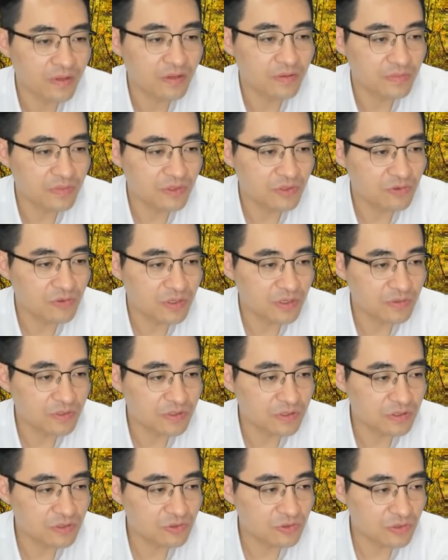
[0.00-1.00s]
미국에 이미
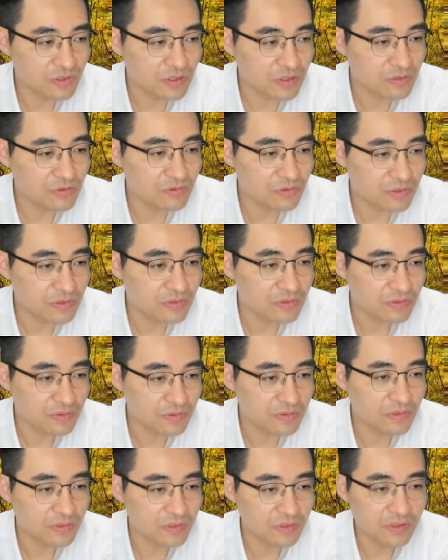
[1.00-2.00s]
진출을 해 있고요.
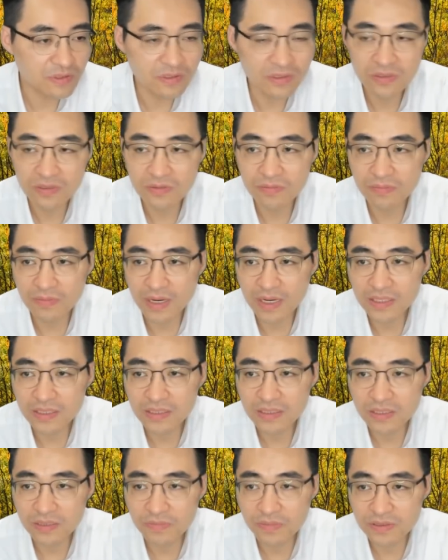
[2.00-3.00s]

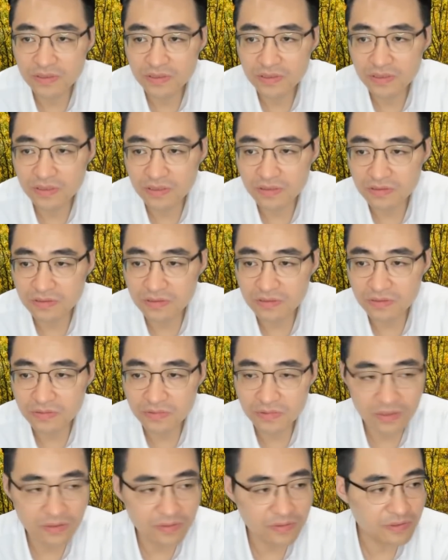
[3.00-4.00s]
마이티패치라는
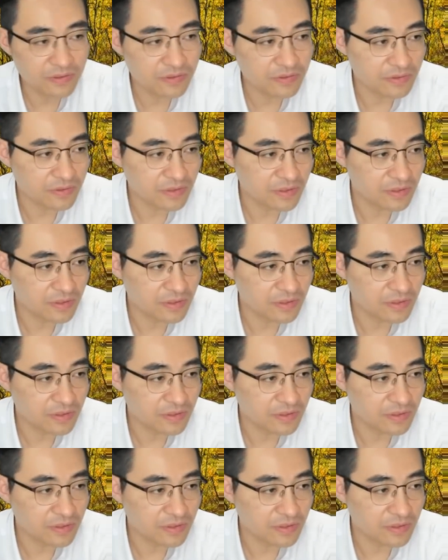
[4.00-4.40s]
이름인가봐요.